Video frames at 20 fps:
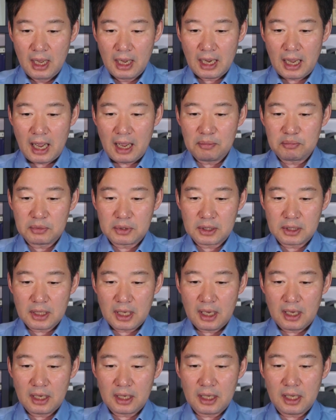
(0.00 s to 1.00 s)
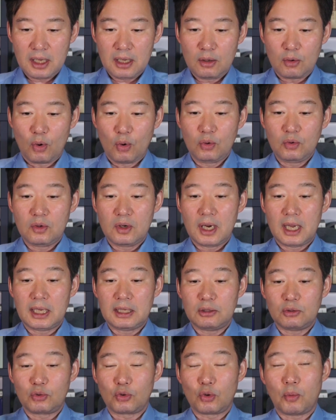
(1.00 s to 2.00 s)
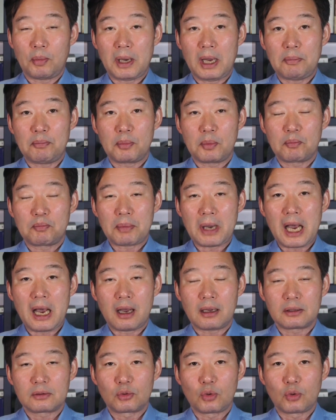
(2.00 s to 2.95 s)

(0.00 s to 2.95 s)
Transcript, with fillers: 갑자기 온라인 도박 파,